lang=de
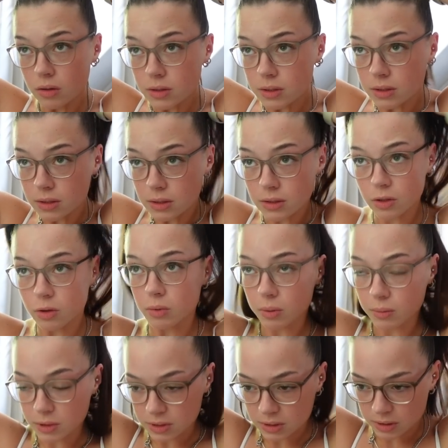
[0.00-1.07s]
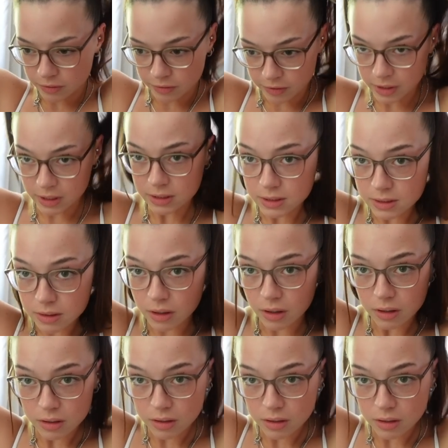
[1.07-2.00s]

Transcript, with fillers: Ziehe es nochmal ein bisschen fester.